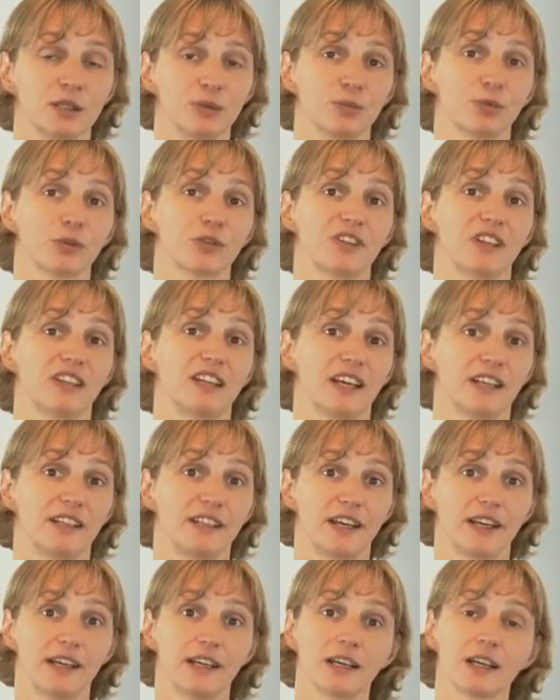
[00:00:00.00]
Pour ces
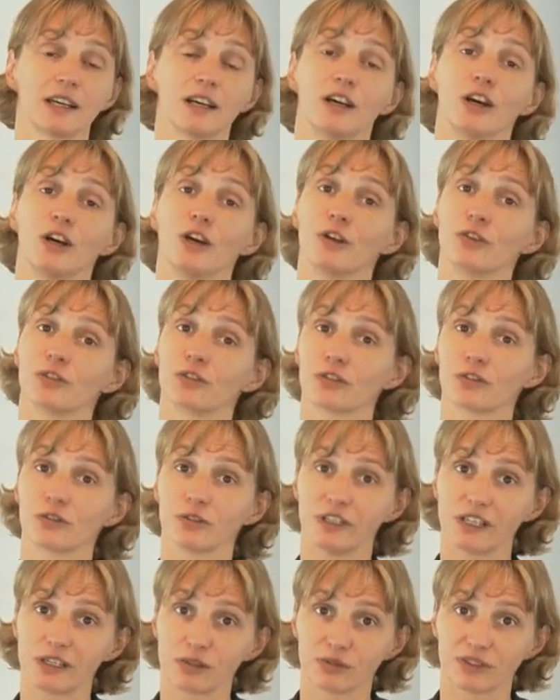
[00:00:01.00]
dernières, ce sont
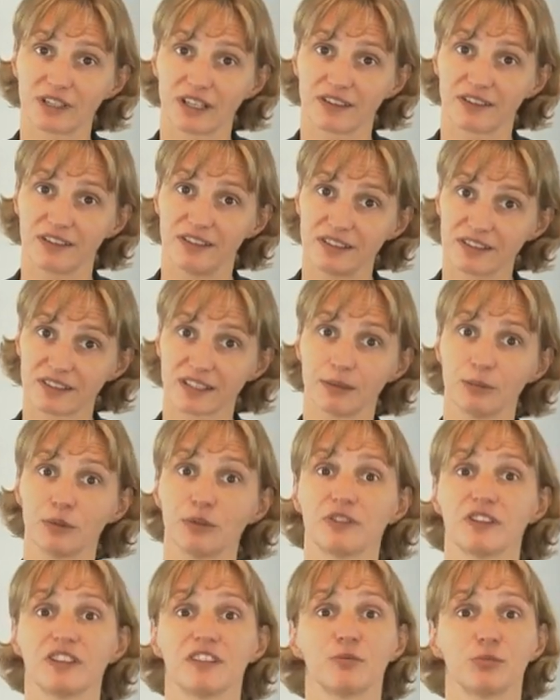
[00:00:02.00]
les contextes
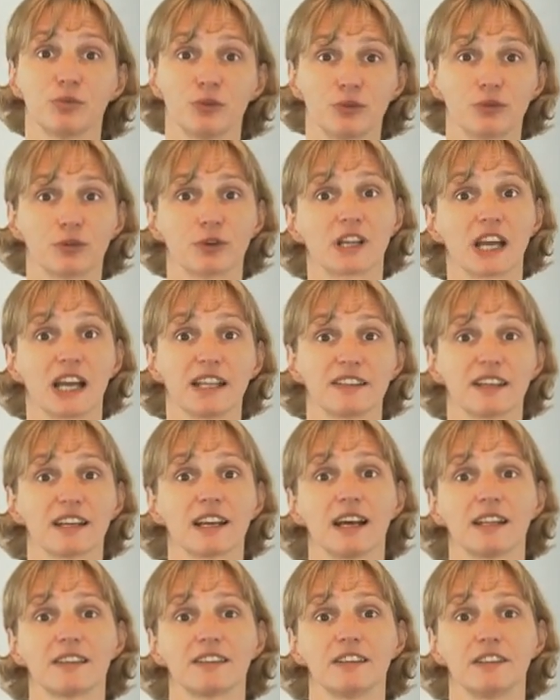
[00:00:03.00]
distributifs plutôt
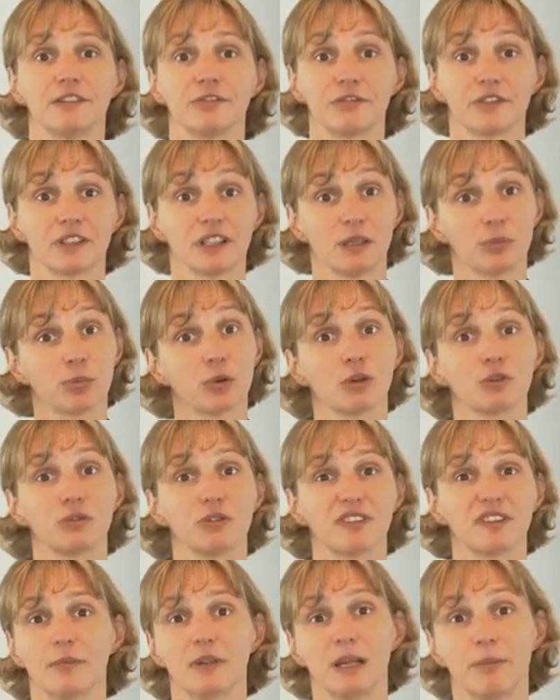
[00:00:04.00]
qu'intégratifs qui
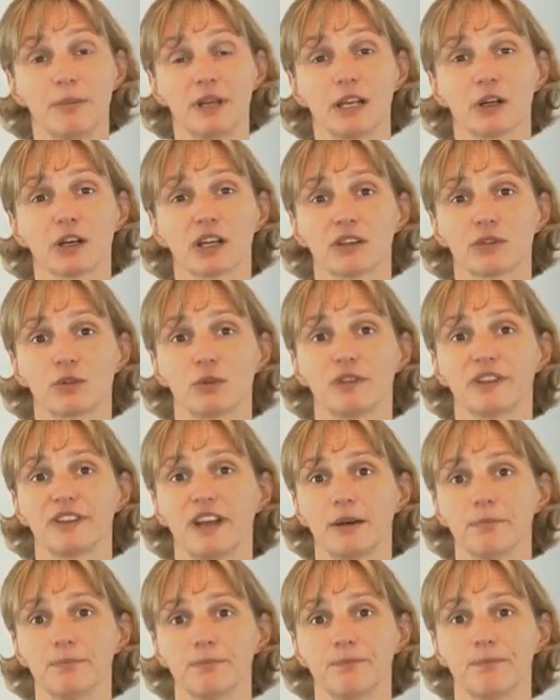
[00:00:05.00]
produisent les meilleurs
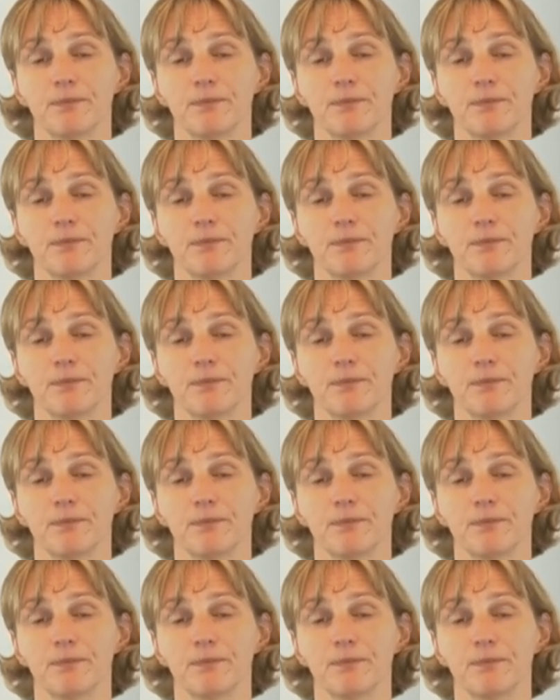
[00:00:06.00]
résultats.